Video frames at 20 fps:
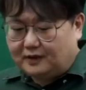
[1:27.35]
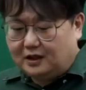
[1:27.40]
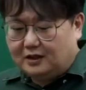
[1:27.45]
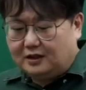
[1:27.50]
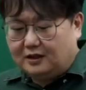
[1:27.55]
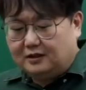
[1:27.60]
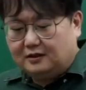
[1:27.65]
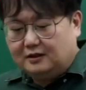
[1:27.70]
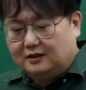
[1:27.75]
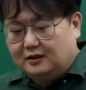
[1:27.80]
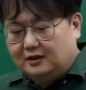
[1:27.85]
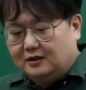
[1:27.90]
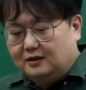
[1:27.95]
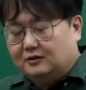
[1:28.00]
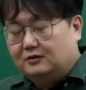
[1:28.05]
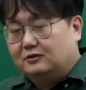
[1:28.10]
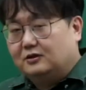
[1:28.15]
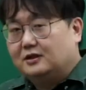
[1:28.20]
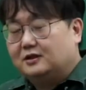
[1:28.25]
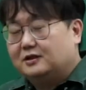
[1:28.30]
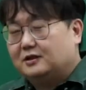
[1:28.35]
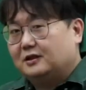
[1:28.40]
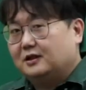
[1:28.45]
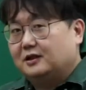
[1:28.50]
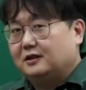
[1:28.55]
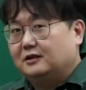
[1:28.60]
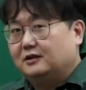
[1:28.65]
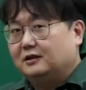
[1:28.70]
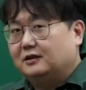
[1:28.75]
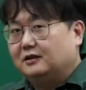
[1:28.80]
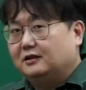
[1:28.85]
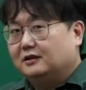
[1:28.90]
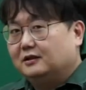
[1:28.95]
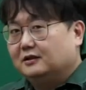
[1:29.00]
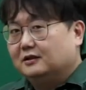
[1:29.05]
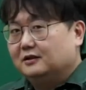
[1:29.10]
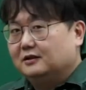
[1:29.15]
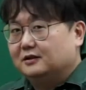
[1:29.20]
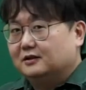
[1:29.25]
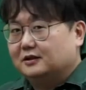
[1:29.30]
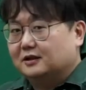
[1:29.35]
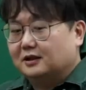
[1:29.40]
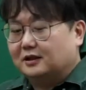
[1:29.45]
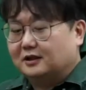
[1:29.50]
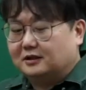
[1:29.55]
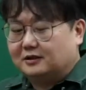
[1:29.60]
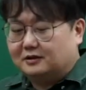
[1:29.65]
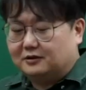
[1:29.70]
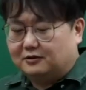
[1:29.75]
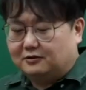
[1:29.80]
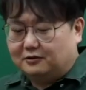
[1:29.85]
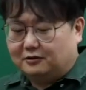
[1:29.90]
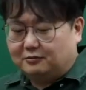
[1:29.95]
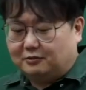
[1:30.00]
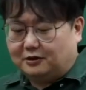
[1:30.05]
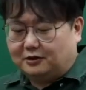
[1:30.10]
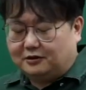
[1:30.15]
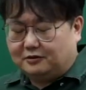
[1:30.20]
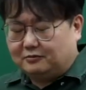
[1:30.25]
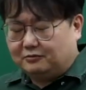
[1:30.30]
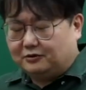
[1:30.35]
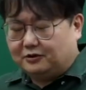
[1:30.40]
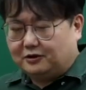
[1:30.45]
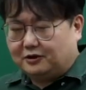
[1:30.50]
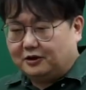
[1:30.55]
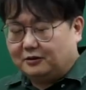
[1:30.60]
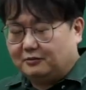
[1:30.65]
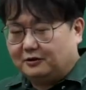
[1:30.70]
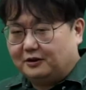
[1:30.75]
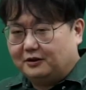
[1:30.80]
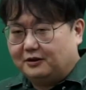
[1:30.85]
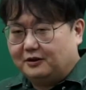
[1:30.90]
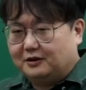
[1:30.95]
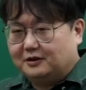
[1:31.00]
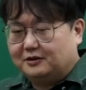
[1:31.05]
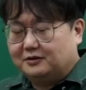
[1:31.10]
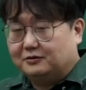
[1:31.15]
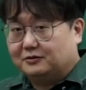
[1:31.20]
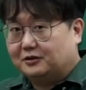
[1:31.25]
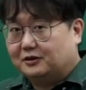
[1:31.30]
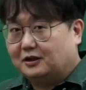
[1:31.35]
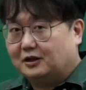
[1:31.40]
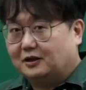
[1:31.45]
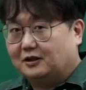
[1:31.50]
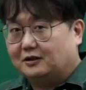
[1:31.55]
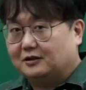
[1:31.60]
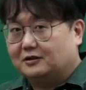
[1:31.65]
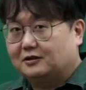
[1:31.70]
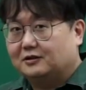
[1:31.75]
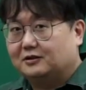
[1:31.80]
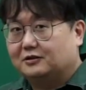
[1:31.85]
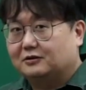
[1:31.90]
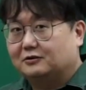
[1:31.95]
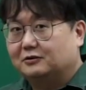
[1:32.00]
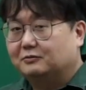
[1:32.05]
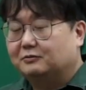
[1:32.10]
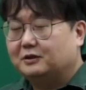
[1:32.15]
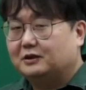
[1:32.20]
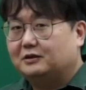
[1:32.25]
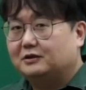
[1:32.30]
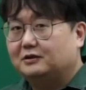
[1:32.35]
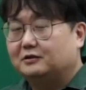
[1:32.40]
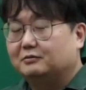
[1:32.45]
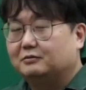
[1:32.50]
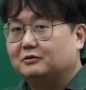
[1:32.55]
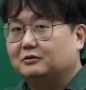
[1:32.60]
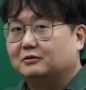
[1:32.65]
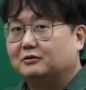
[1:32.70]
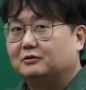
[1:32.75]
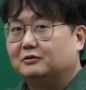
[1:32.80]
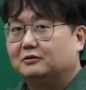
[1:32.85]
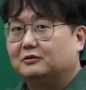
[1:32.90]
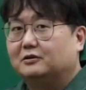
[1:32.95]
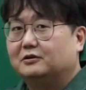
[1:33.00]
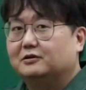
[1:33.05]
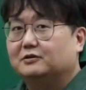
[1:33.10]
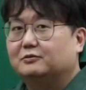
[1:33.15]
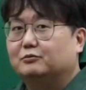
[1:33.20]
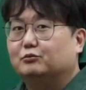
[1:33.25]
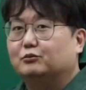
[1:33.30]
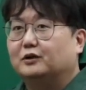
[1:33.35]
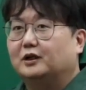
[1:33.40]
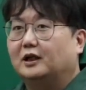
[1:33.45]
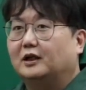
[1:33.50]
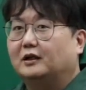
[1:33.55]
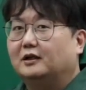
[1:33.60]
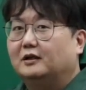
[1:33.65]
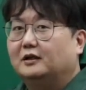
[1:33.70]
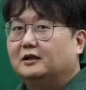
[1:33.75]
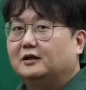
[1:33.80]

네, UNCTAD 이제 소위 말하는 무역개발 회의에서 우리나라를 선진국 B등급으로 올렸습니다.